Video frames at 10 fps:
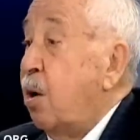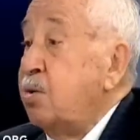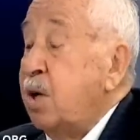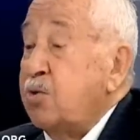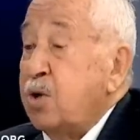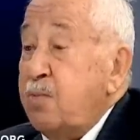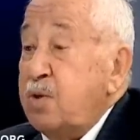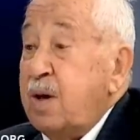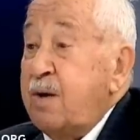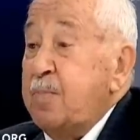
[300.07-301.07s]
Ondan sonra
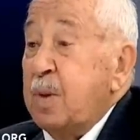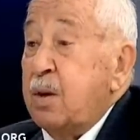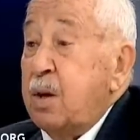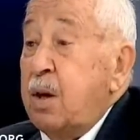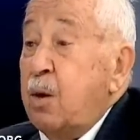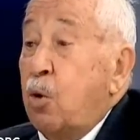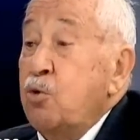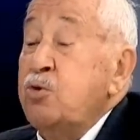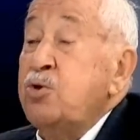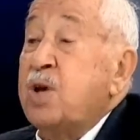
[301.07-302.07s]
bir de e, oyun